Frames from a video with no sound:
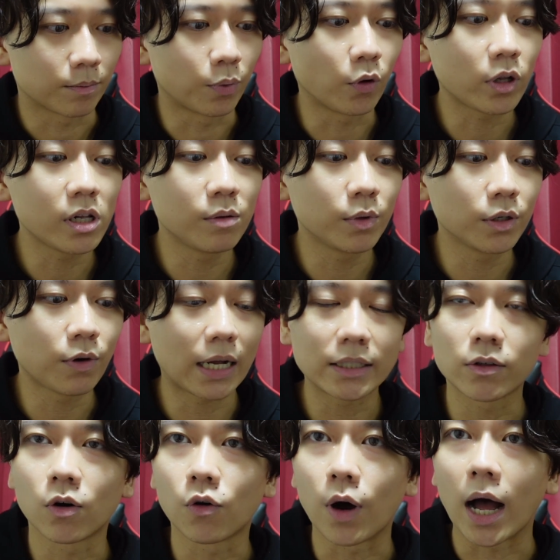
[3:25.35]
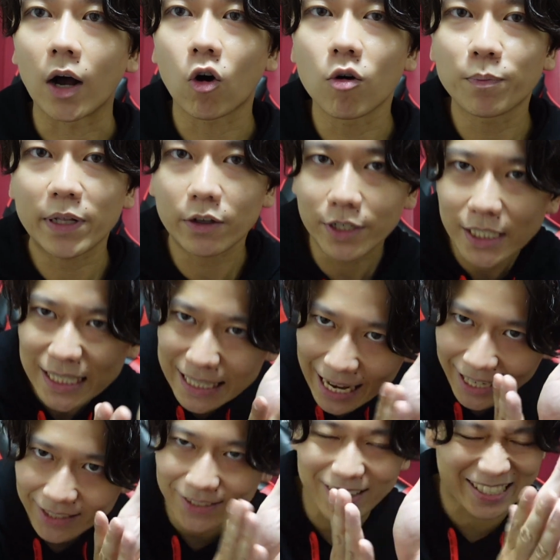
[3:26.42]
ボリューム1の方はコンプリートですあり
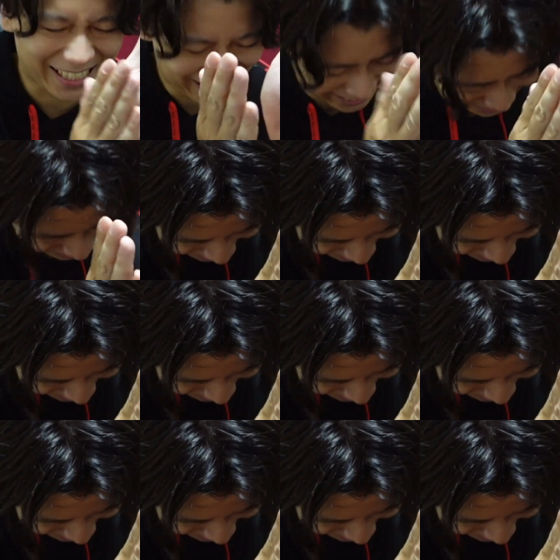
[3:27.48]
がとうございます